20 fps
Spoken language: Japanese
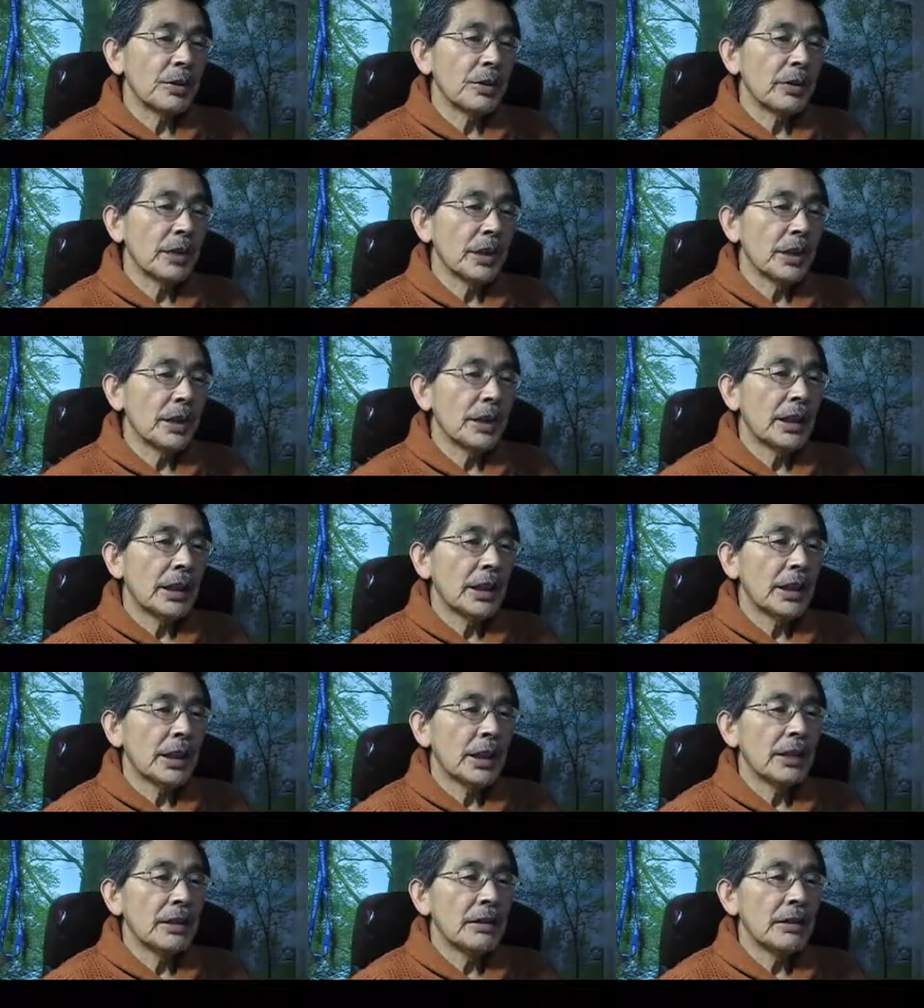これはね、
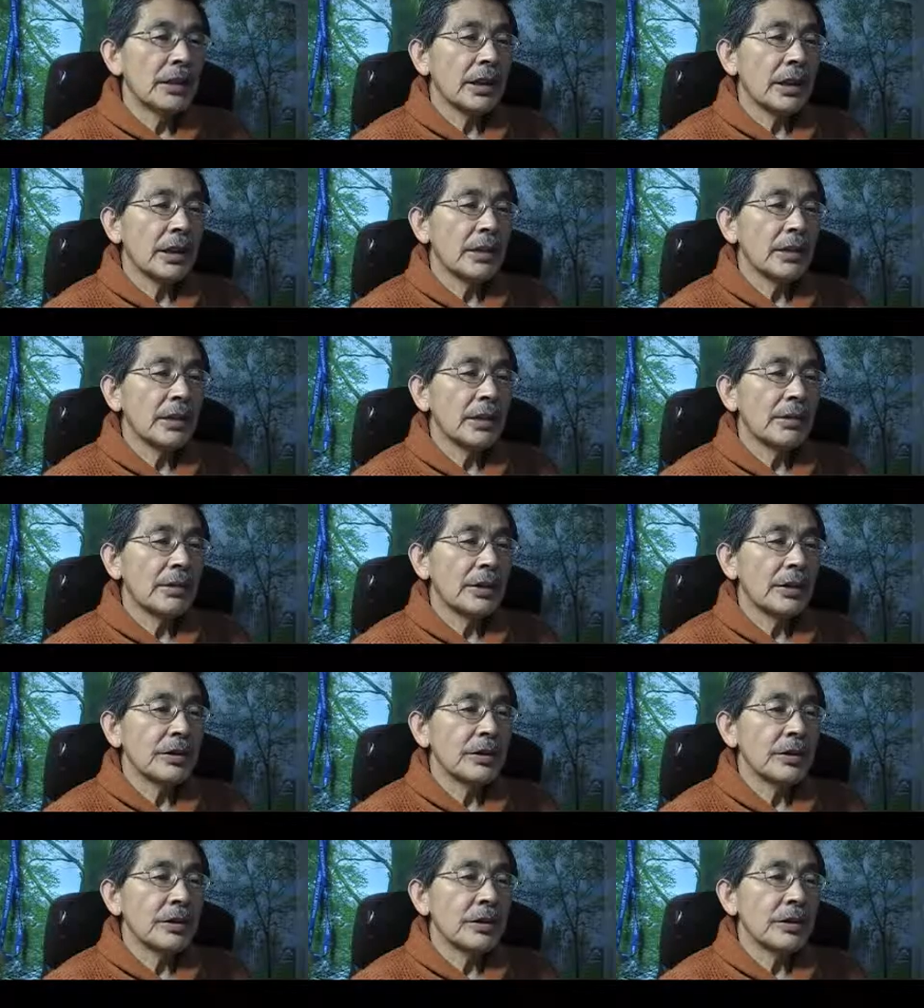誰が言ったかと言い
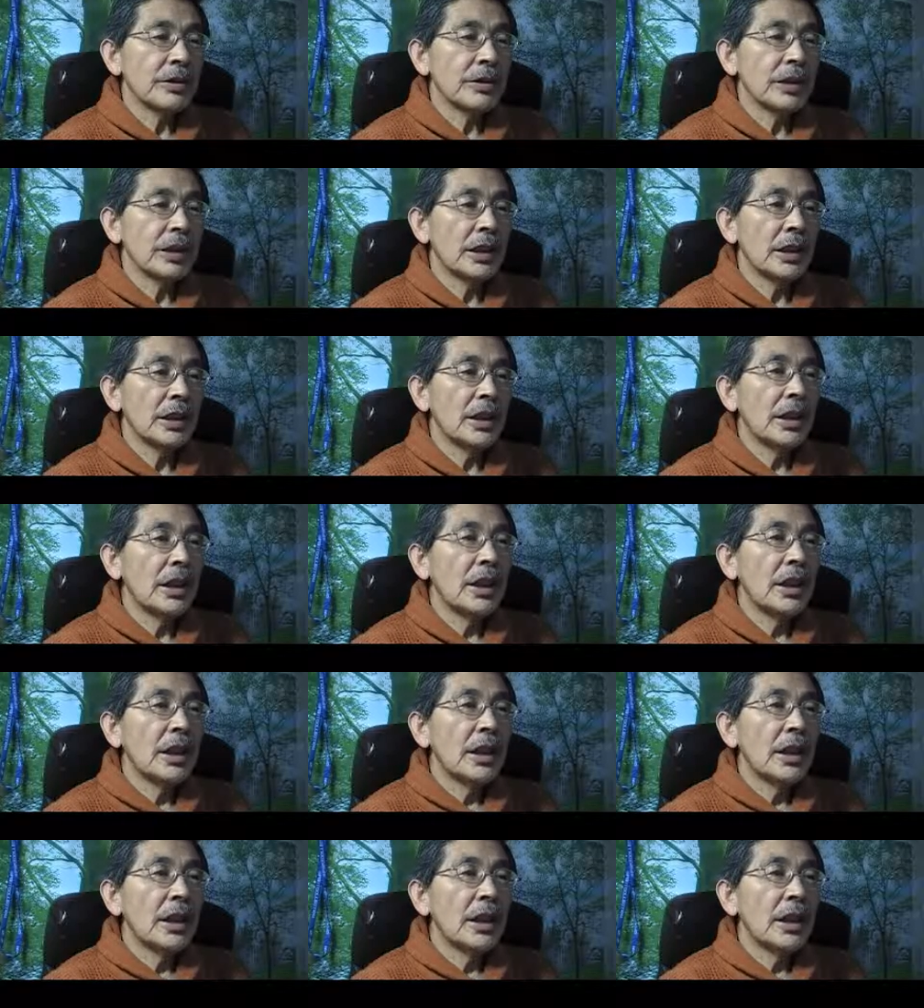ますとですね、